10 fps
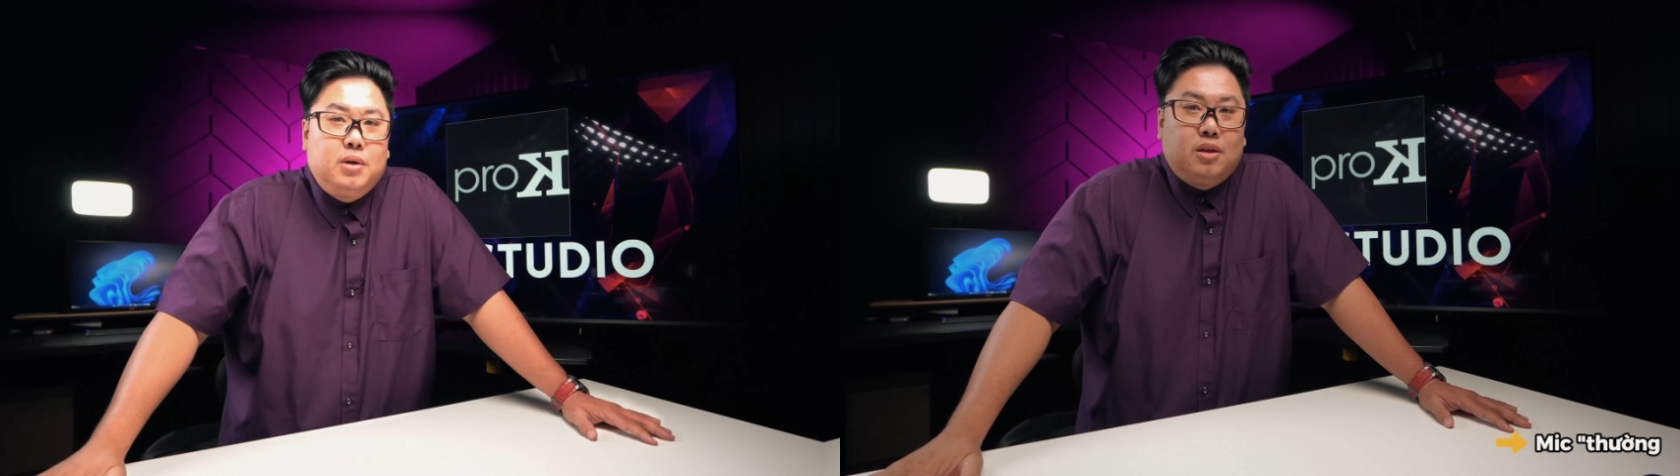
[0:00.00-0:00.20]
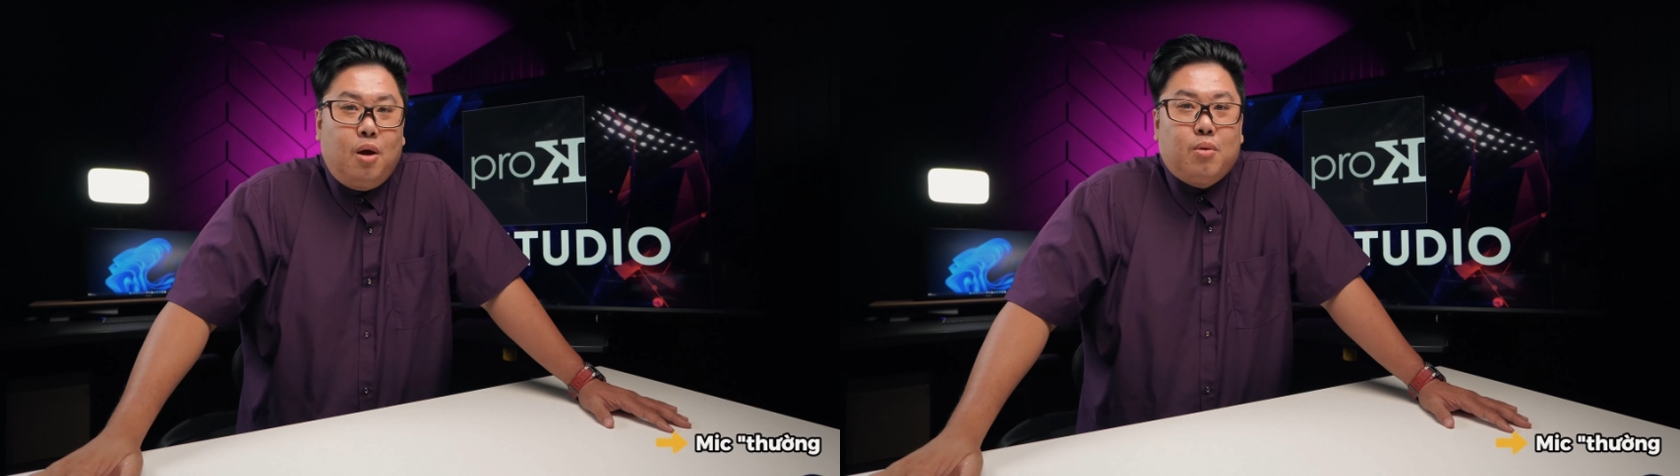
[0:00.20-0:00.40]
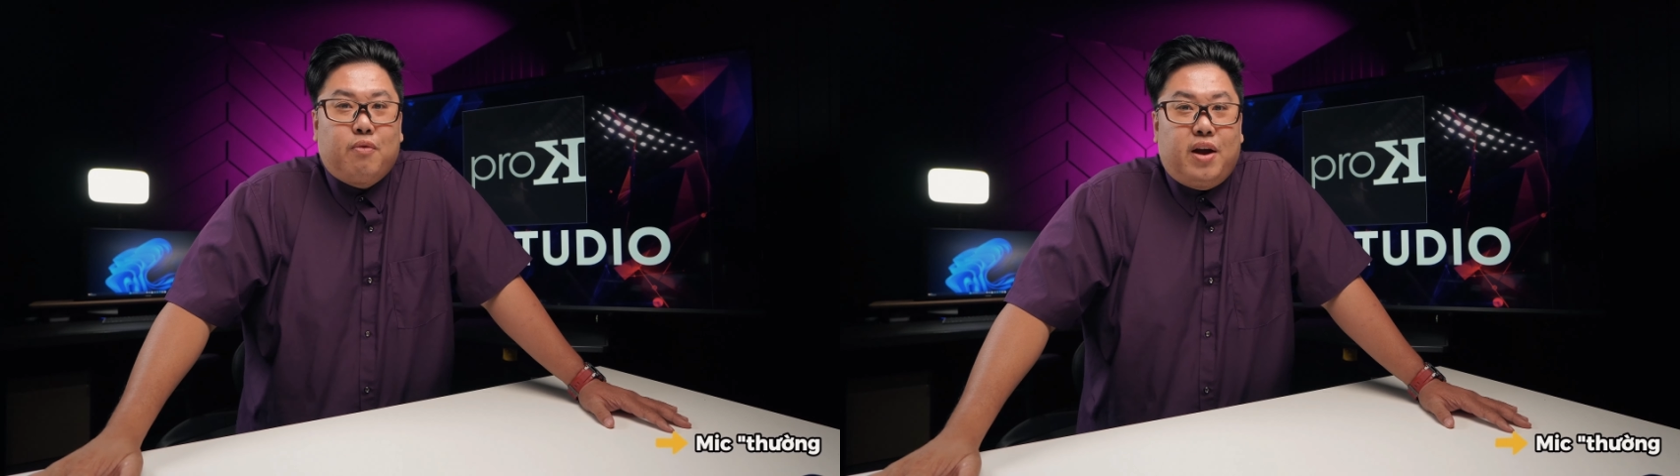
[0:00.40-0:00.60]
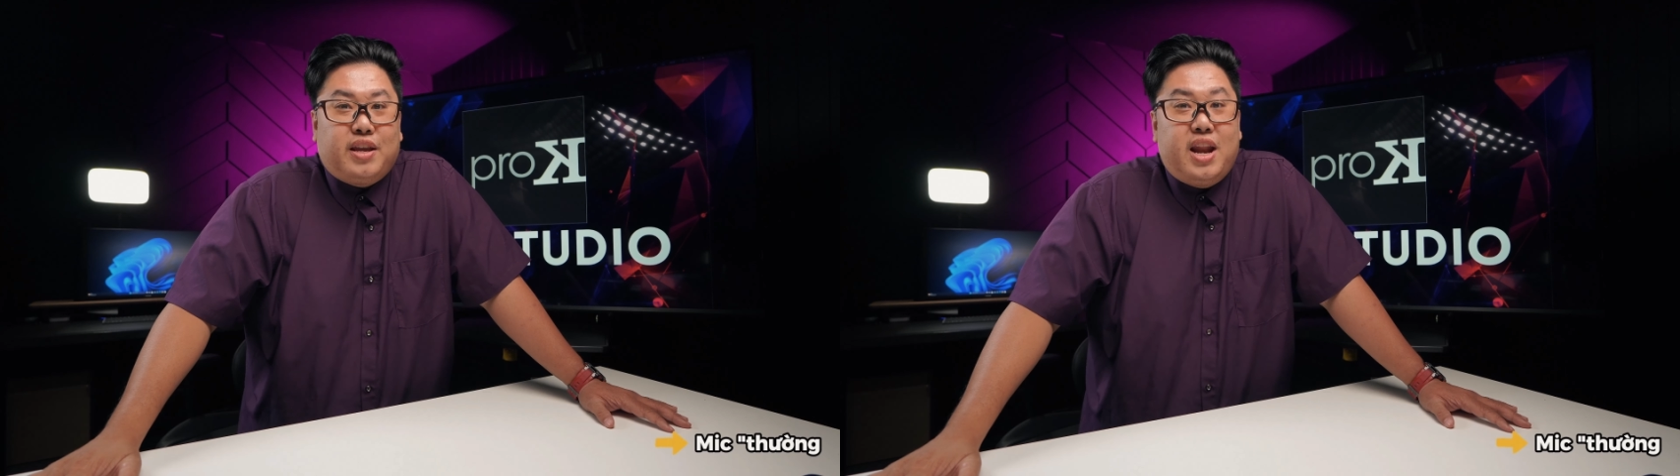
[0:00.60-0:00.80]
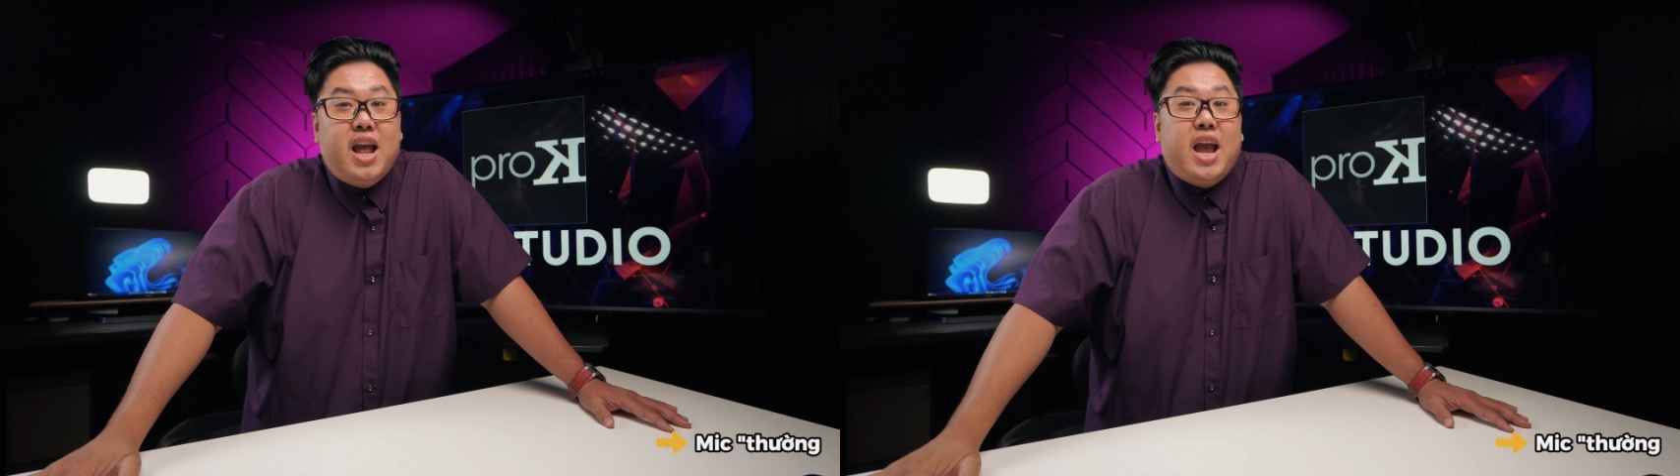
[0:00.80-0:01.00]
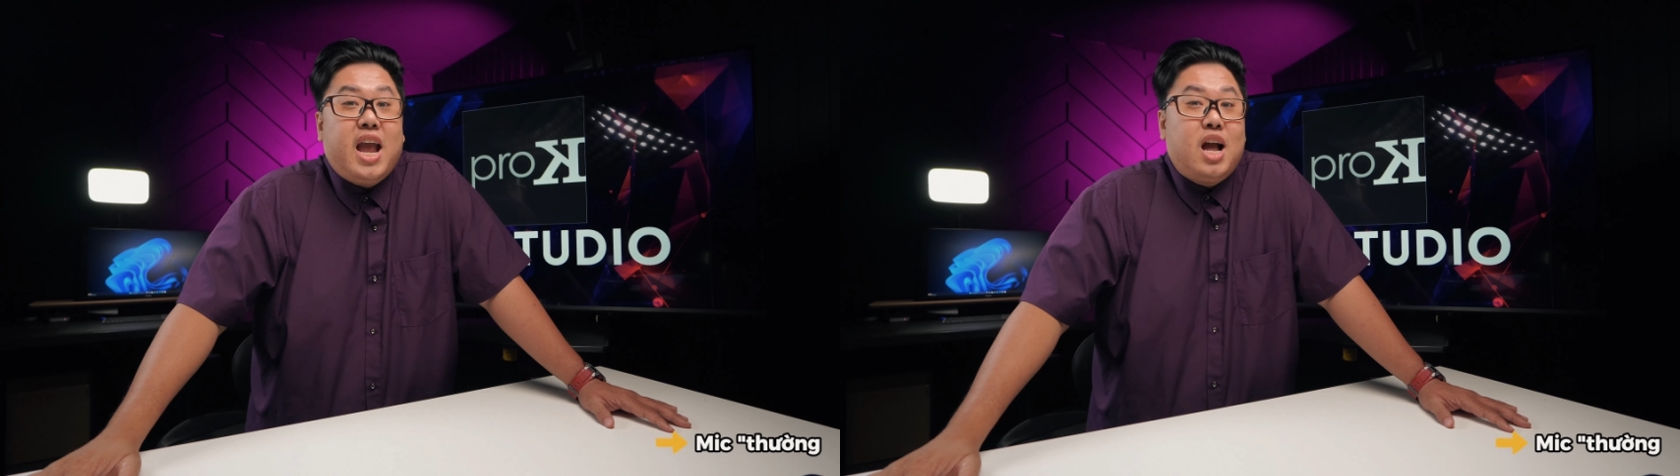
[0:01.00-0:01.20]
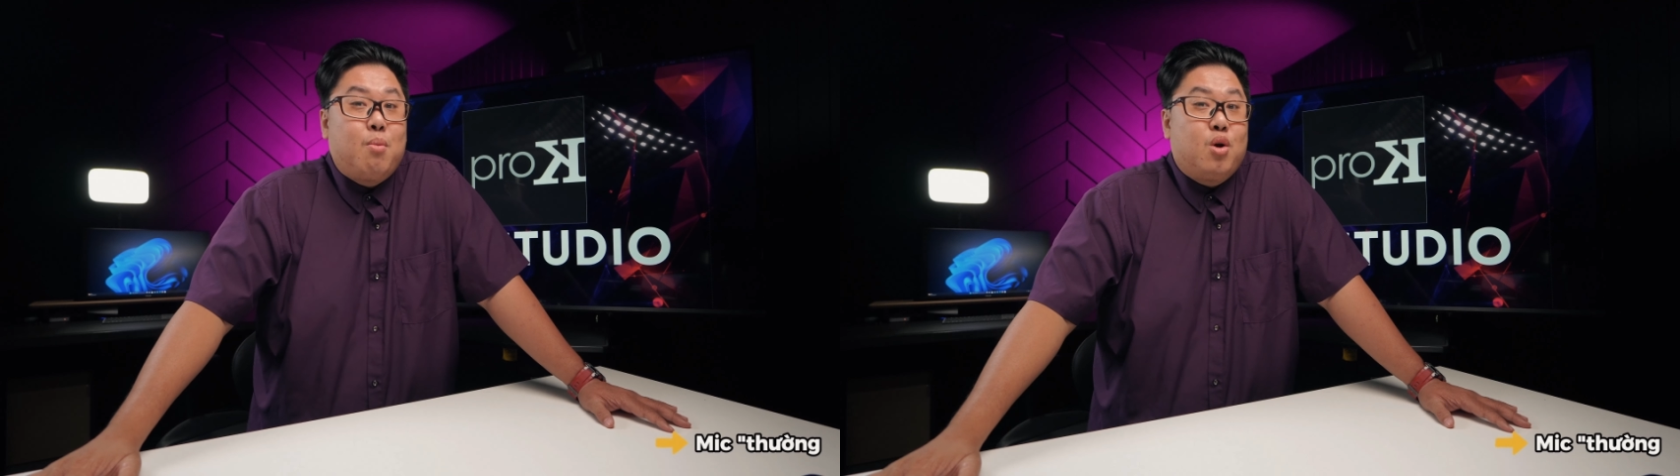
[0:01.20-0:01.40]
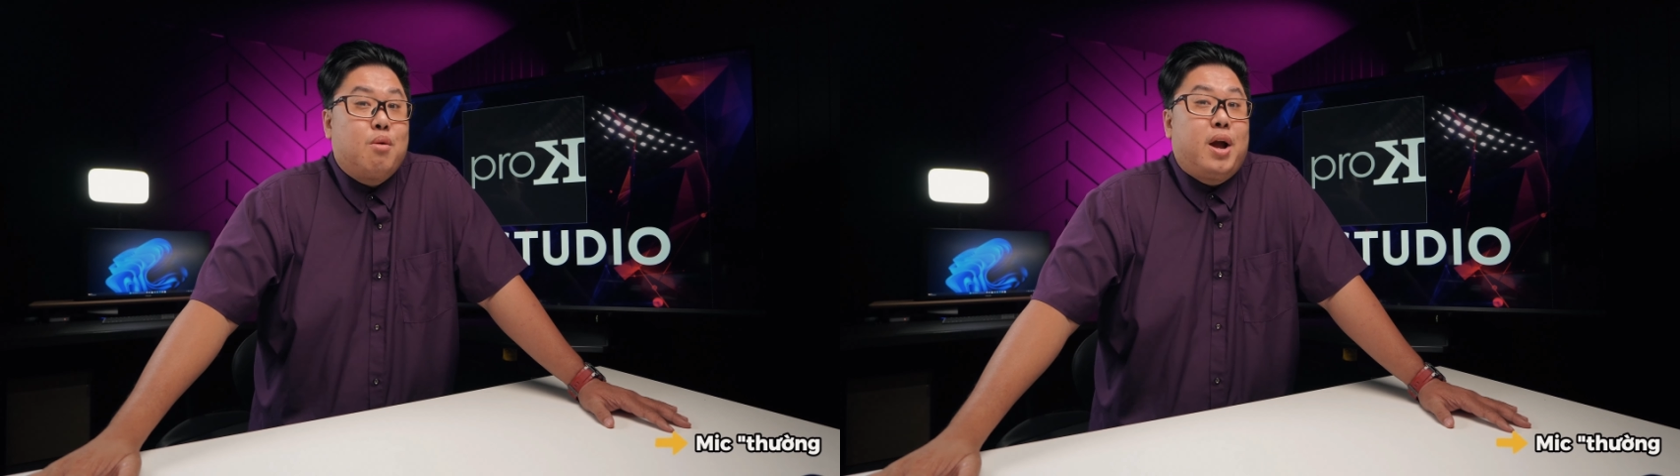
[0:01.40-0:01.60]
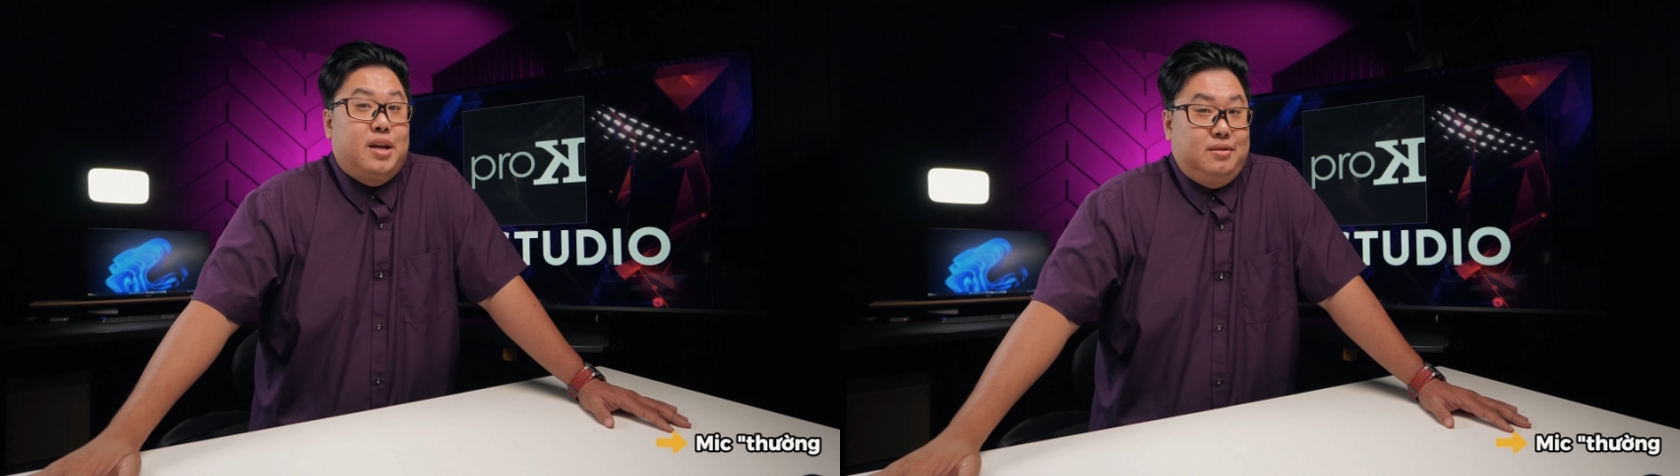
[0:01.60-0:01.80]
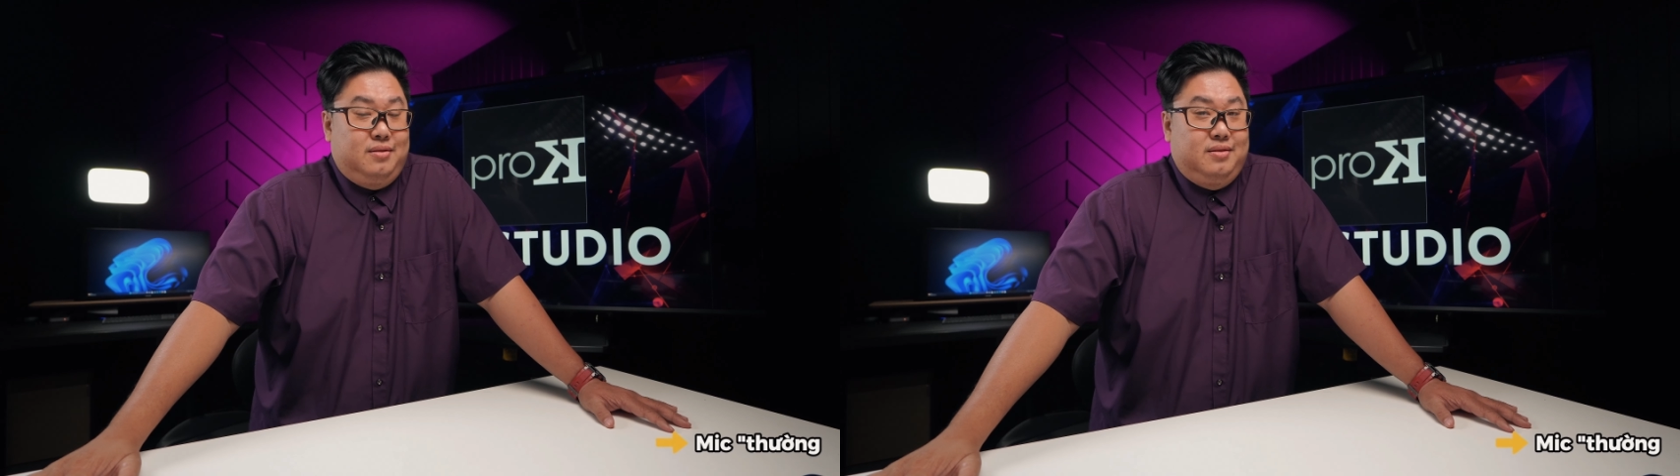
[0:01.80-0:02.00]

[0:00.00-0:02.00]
Mic tốt đâu phải chị đi hát không đâu các bạn